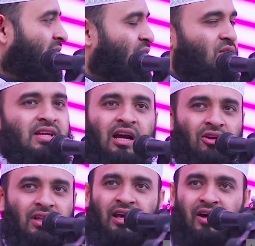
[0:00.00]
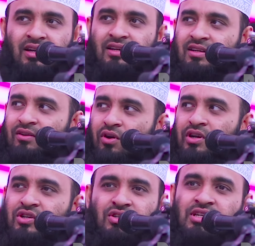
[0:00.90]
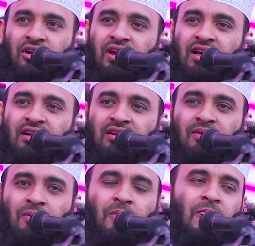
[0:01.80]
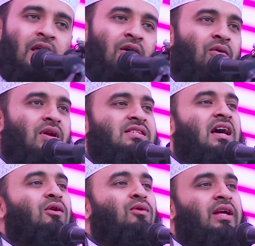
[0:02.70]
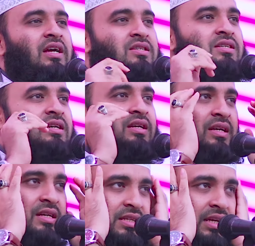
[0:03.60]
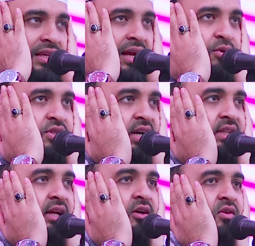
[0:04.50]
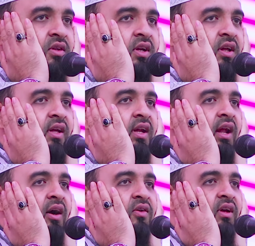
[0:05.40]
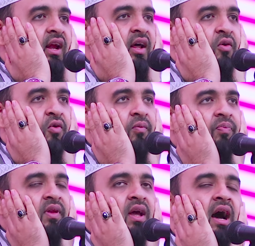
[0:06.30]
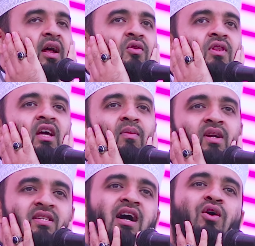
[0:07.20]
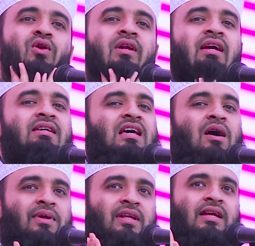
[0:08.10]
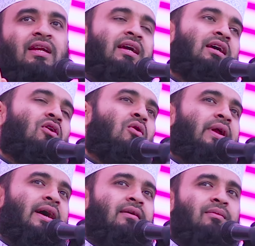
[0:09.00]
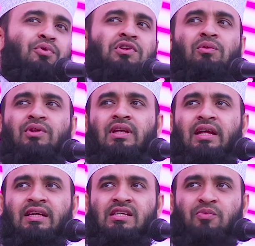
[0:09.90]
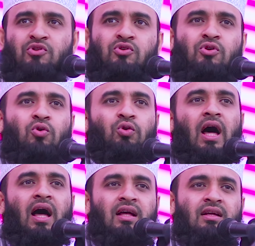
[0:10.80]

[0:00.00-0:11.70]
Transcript: কারণ ছাগল দেওয়ার কন্ডিশন ছিল না ওরা ছাগল নিয়ে আসছে সৈয়দান আবু সাইদ আল খুদ্রি রদে আল্লাহ আনহু আনন্দে এবার ছাগল নিয়ে সাহাবাদেরকে নিয়ে রওনা পথিমধ্যে লেগেছে প্রচণ্ড ক্ষুধা